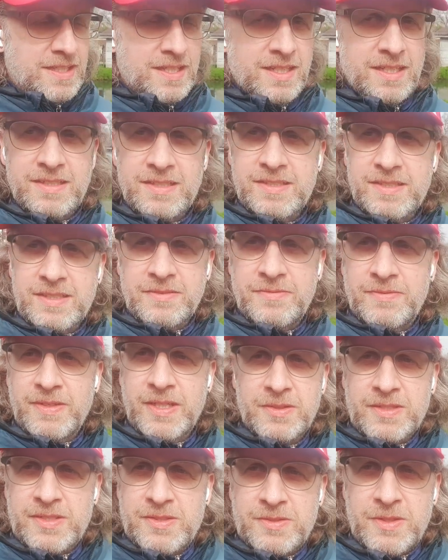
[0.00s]
diese Gefährdung
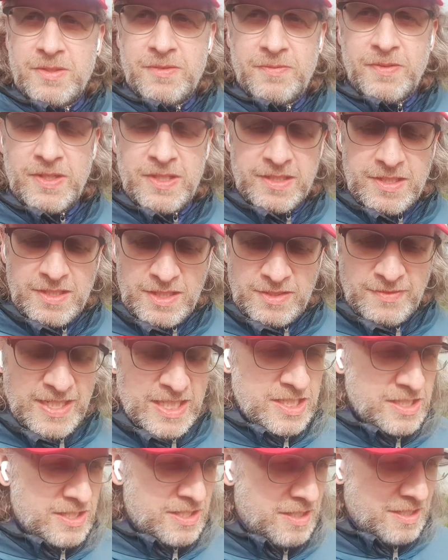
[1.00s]
ist natürlich völliger
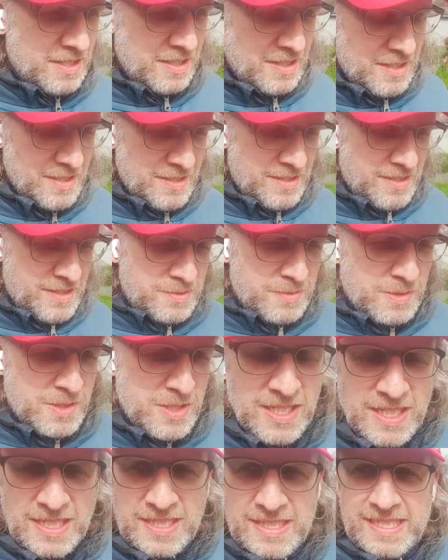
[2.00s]
Quatsch. Zum Beispiel
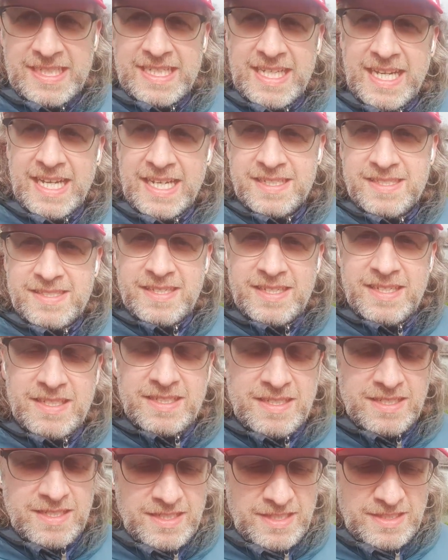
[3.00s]
Artikel 18
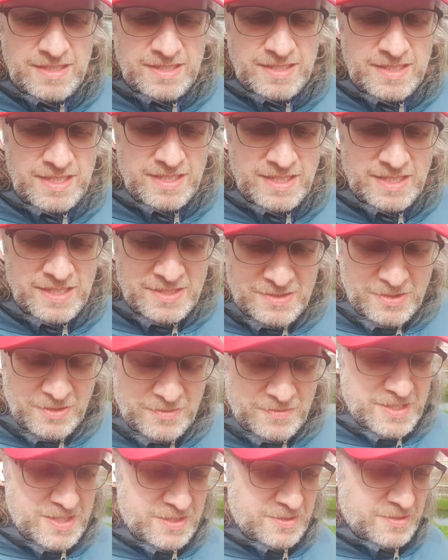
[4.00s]
in der
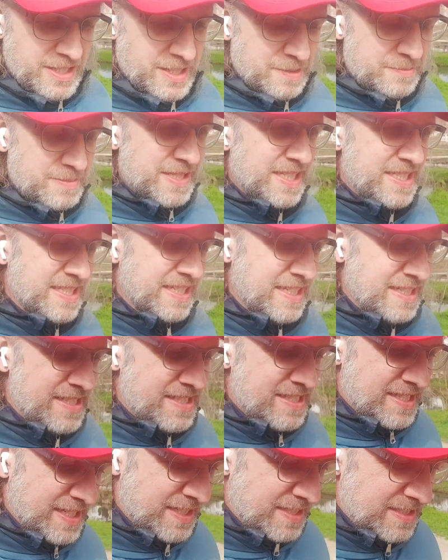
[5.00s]
Kinderrechtskonvention Absatz 1
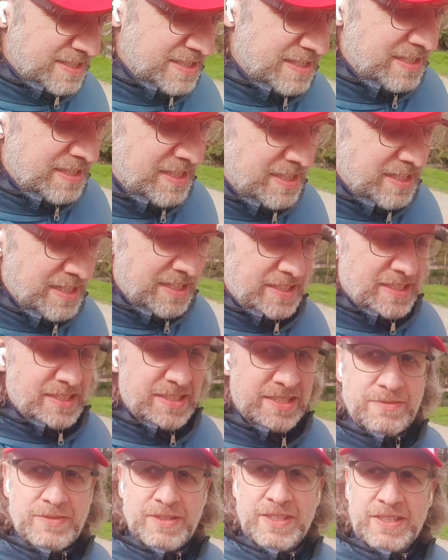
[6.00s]
sagt, dass die
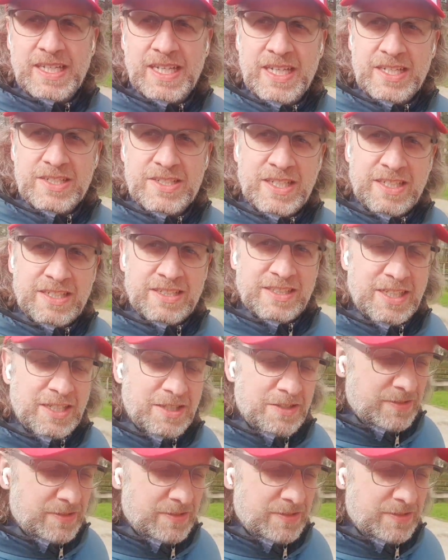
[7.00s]
Vertragsstaaten darauf